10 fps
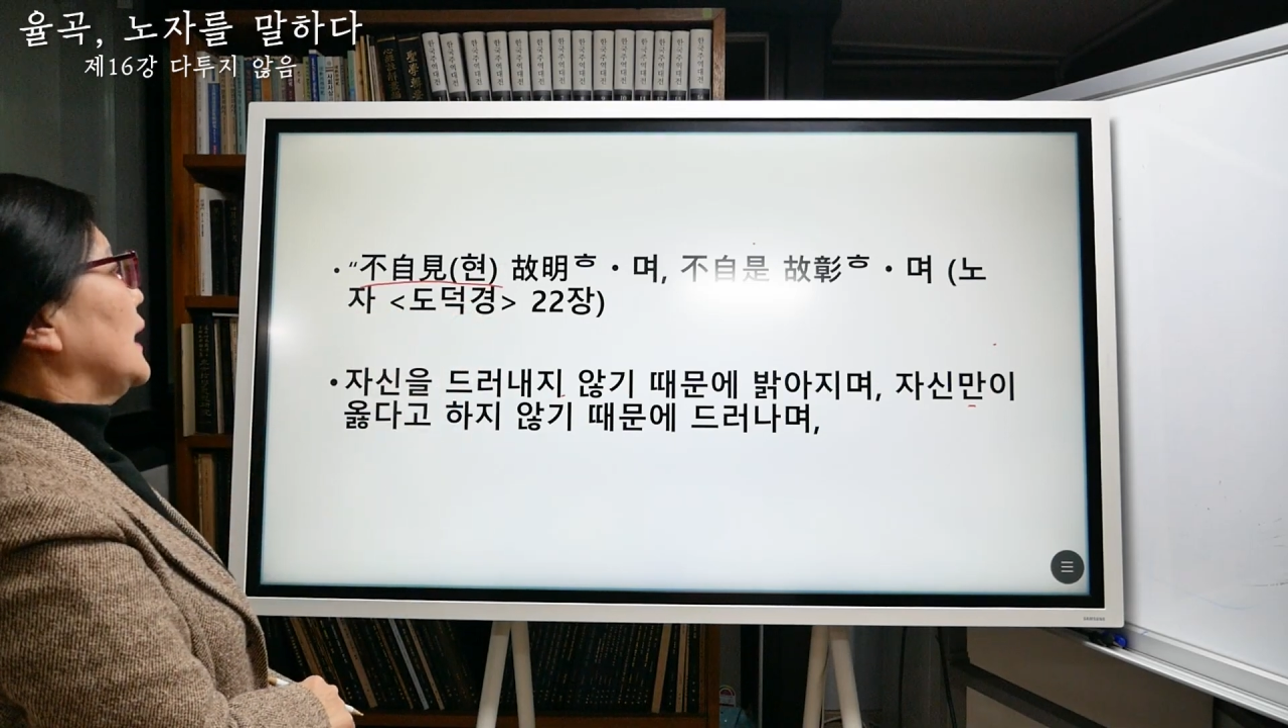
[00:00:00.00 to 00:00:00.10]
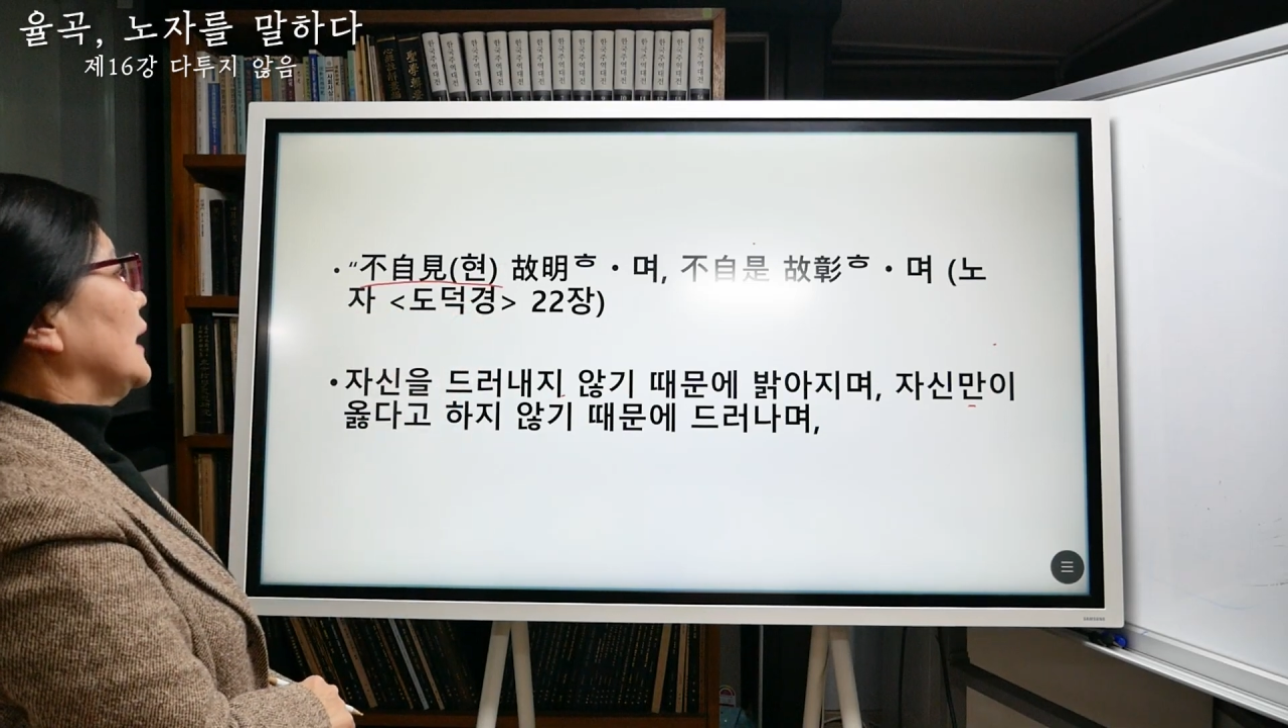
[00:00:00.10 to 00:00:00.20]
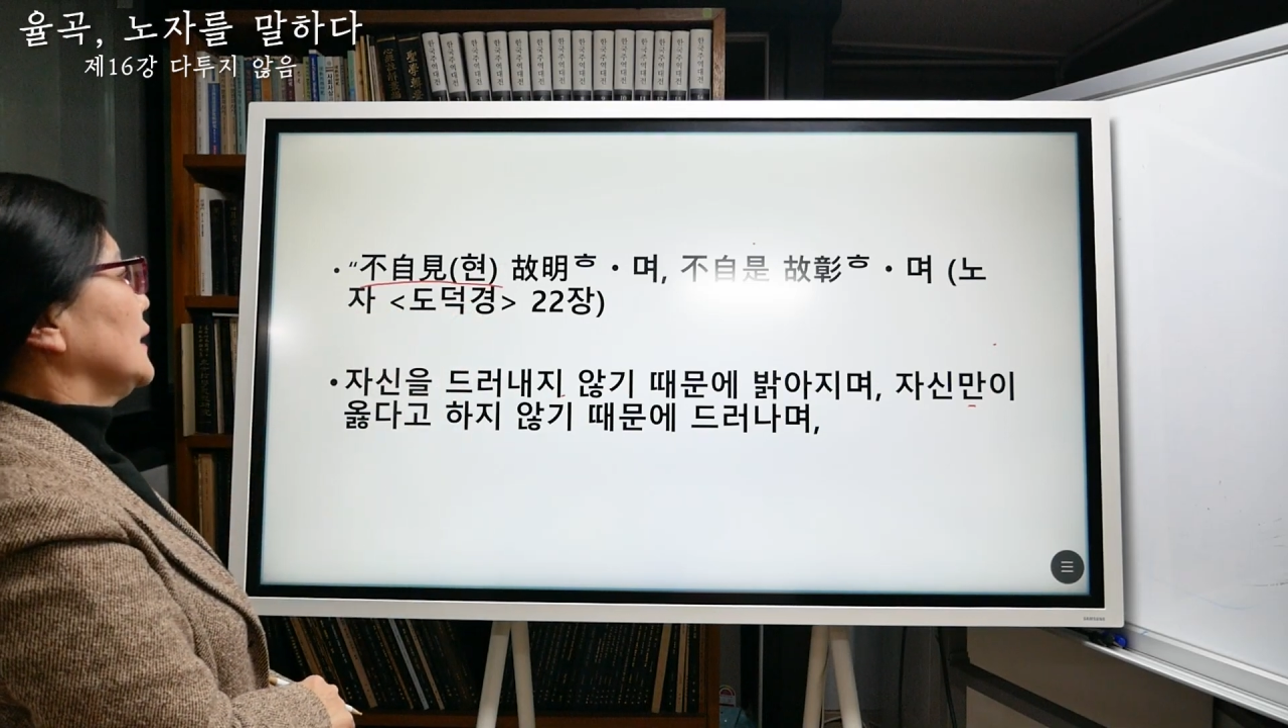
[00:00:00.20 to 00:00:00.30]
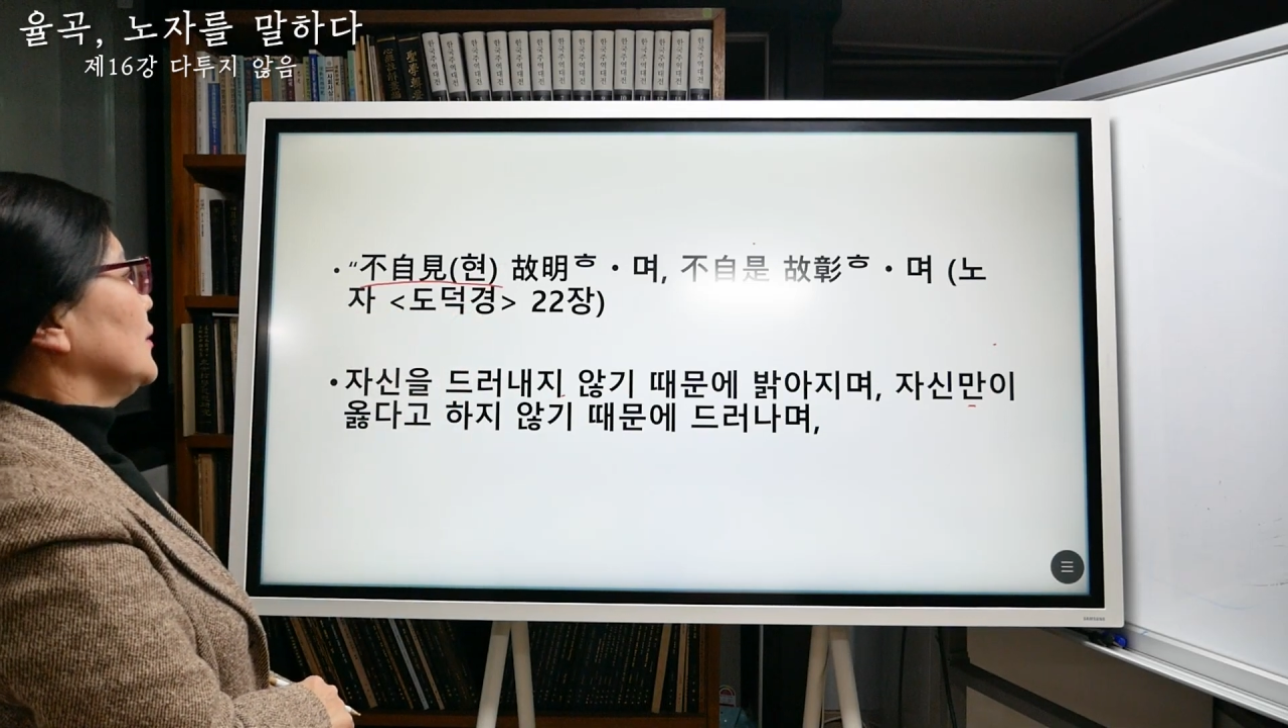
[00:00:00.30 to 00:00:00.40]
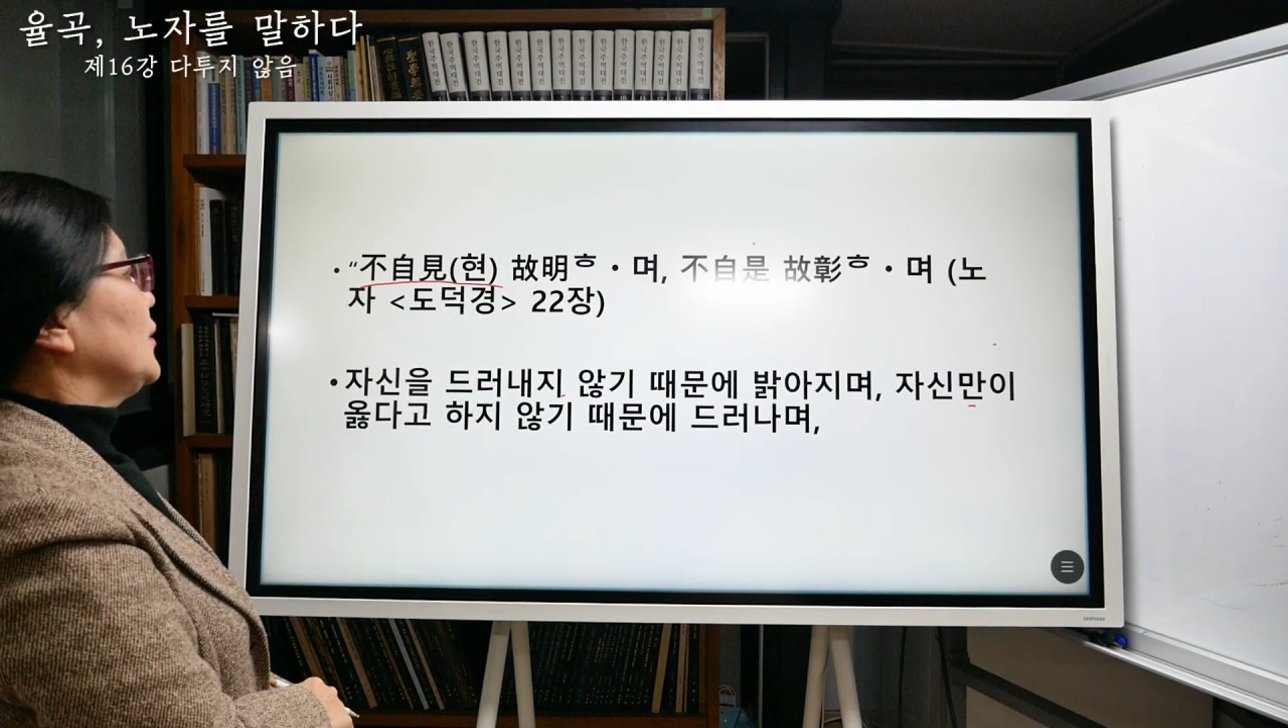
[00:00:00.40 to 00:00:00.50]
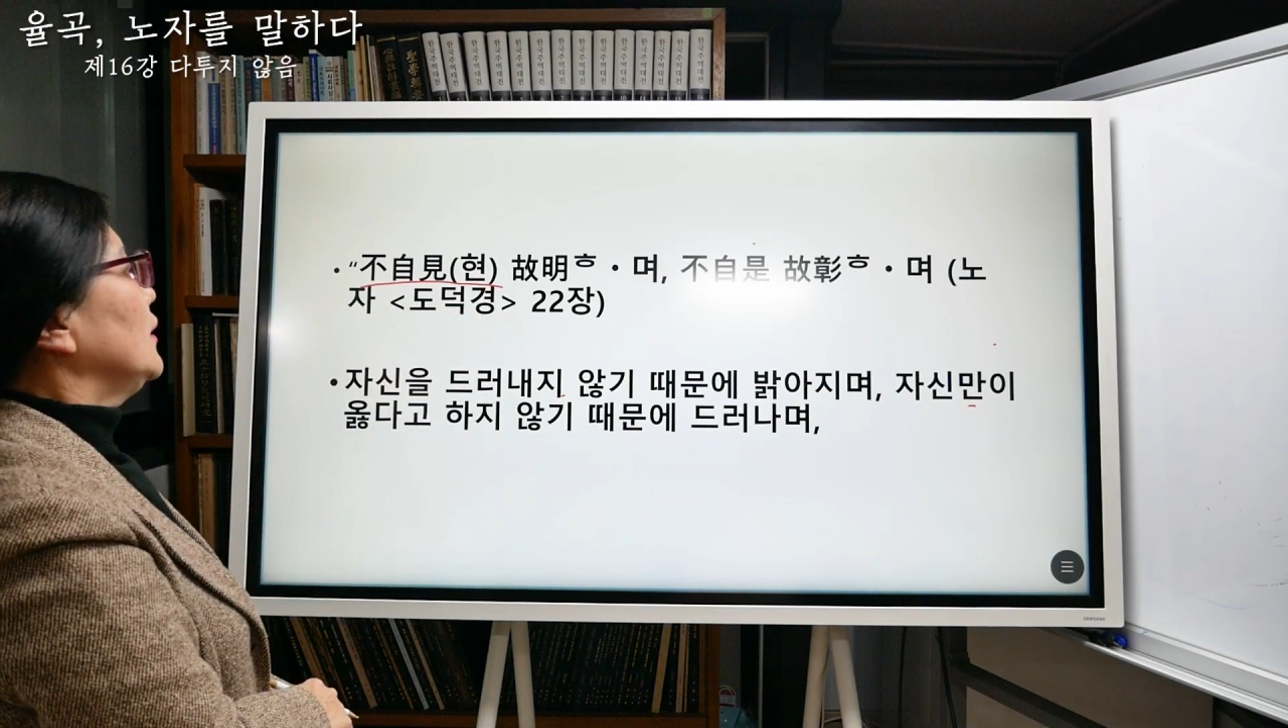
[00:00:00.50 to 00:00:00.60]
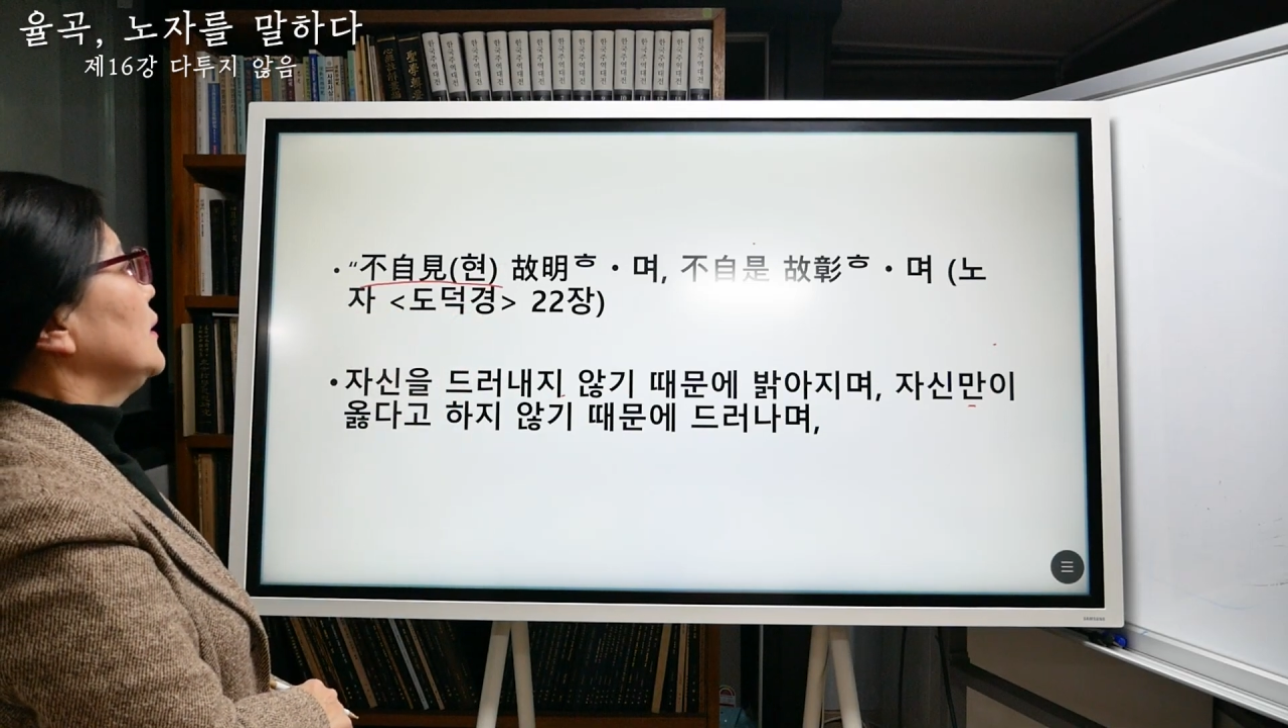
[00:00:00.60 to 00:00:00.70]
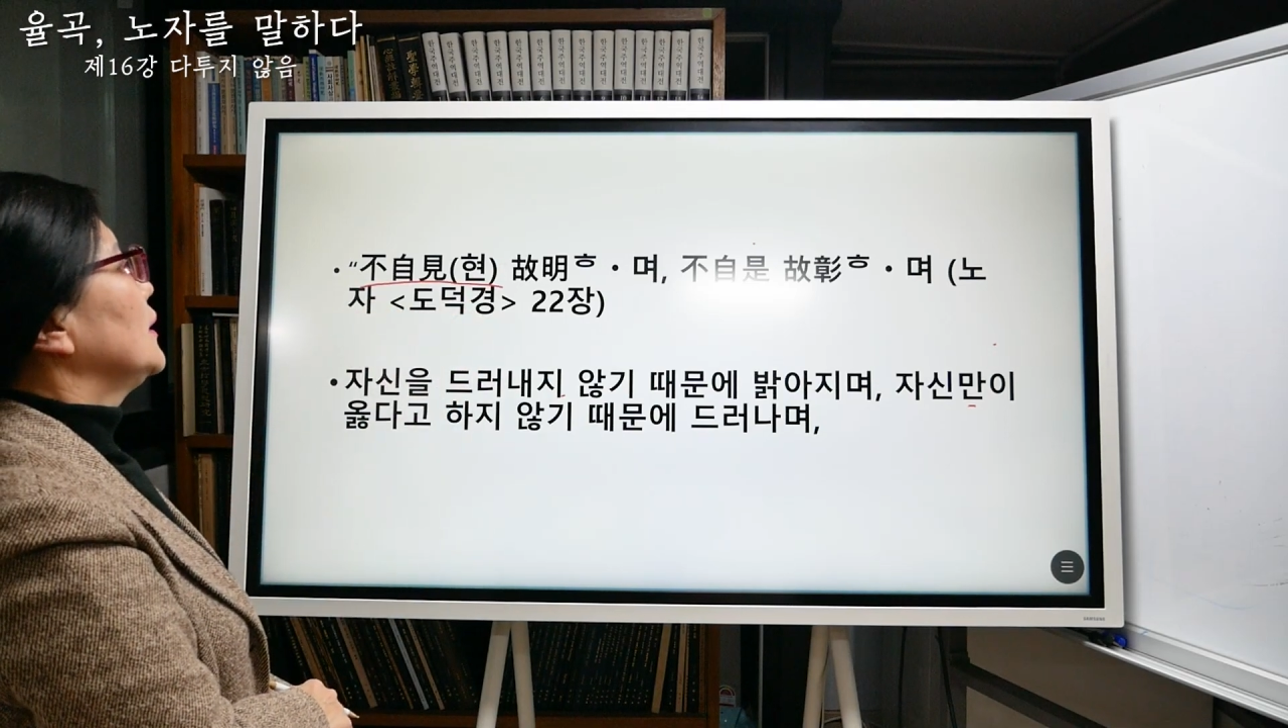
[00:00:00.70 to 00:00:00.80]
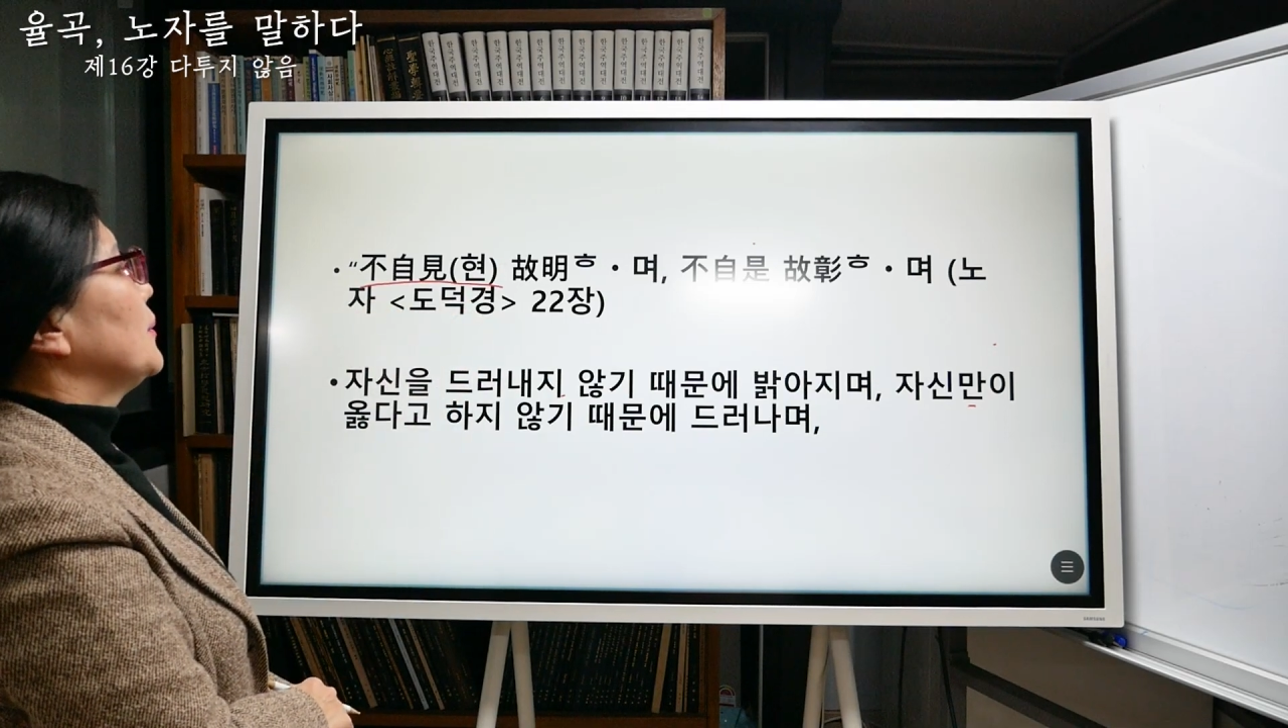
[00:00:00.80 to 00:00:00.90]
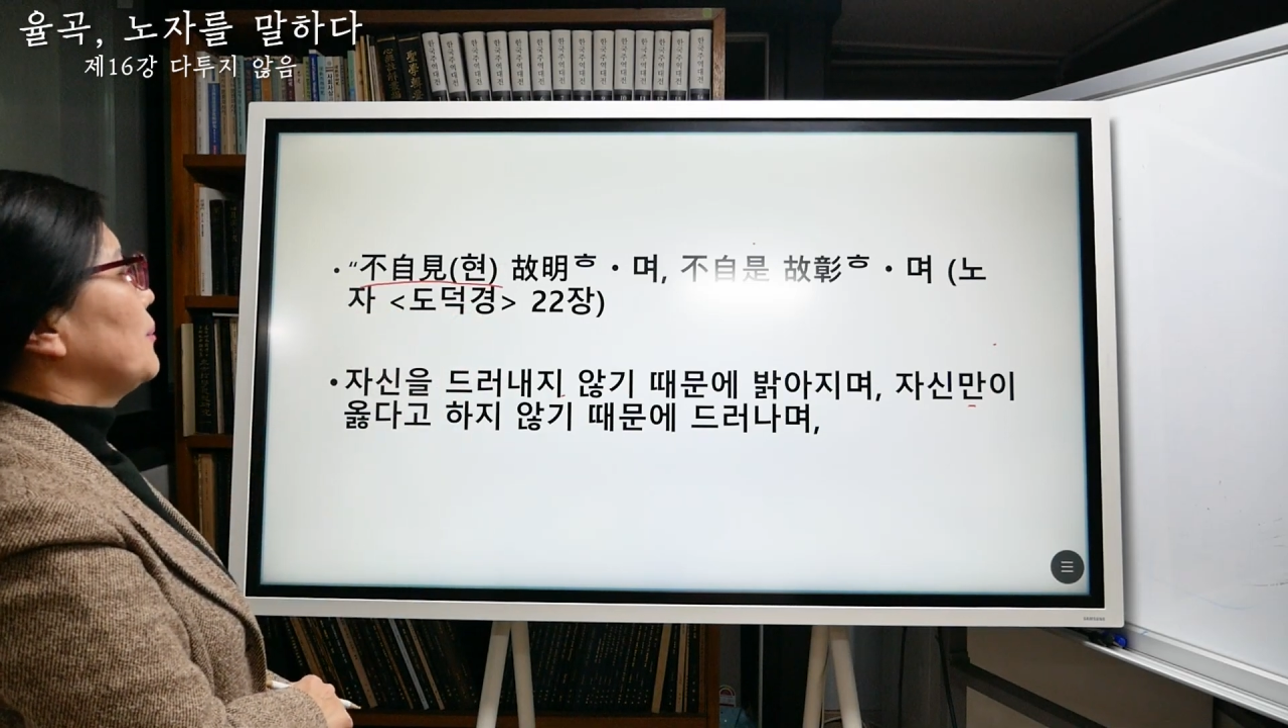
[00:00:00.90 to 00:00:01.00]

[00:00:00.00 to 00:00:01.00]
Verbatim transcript: 않으면